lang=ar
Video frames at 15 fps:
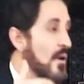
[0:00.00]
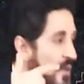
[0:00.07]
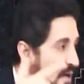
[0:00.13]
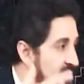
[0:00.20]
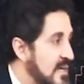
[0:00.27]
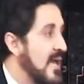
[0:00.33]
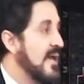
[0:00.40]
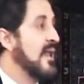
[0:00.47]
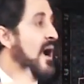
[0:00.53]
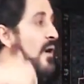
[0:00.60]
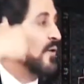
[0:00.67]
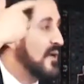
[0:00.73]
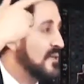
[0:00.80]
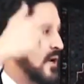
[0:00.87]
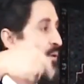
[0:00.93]
ومن أولادها إلى
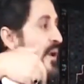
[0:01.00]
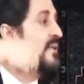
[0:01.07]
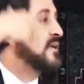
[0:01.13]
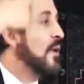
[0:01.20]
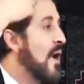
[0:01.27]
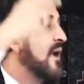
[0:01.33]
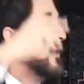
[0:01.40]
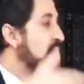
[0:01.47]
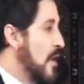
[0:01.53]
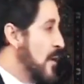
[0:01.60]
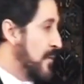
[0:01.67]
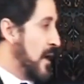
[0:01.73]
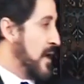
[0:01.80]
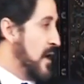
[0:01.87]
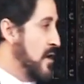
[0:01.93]
أولاد أولادها
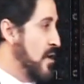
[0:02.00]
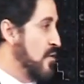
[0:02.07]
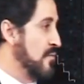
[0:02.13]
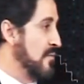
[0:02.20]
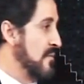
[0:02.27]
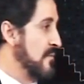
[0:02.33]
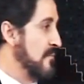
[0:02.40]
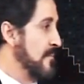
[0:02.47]
وهكذا يبقى إلى اليوم